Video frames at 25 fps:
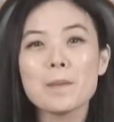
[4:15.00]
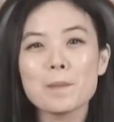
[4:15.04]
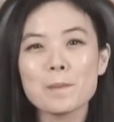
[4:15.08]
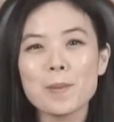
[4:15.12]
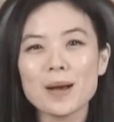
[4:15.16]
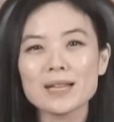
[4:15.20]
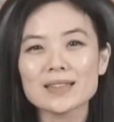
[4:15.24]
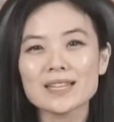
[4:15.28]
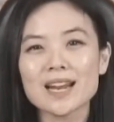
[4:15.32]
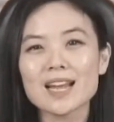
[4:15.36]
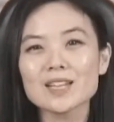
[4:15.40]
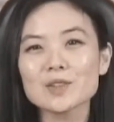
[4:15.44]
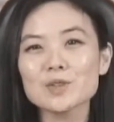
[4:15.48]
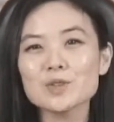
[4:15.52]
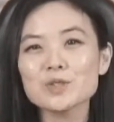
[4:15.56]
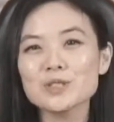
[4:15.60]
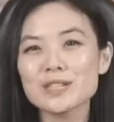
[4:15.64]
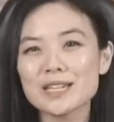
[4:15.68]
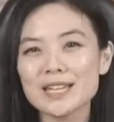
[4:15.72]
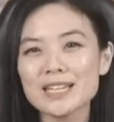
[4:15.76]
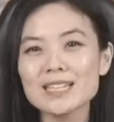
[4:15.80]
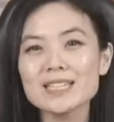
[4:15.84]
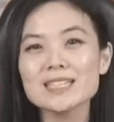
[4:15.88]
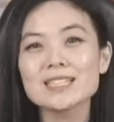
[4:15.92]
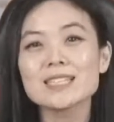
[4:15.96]
400
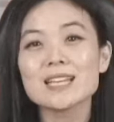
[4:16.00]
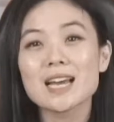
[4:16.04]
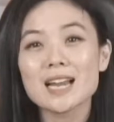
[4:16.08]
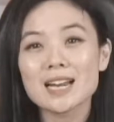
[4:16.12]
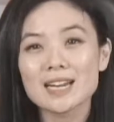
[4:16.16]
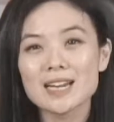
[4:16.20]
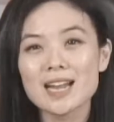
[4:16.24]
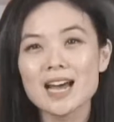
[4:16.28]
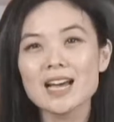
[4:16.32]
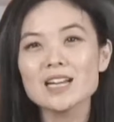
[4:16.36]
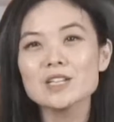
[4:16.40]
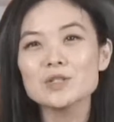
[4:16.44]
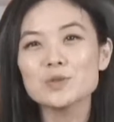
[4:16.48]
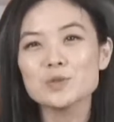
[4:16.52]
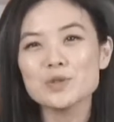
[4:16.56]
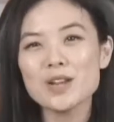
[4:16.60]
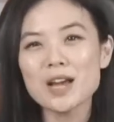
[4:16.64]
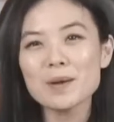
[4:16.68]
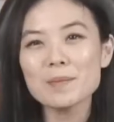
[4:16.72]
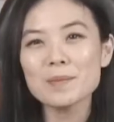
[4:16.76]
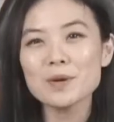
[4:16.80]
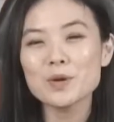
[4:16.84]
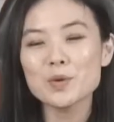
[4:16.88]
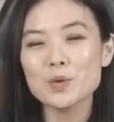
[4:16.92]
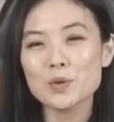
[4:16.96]
nits dan
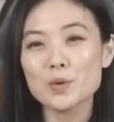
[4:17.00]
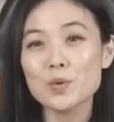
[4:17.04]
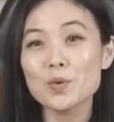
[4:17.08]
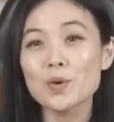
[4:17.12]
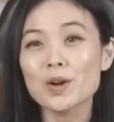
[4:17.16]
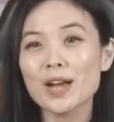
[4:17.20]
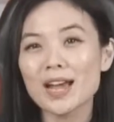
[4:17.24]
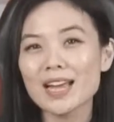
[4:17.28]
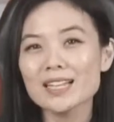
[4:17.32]
sudah mendukung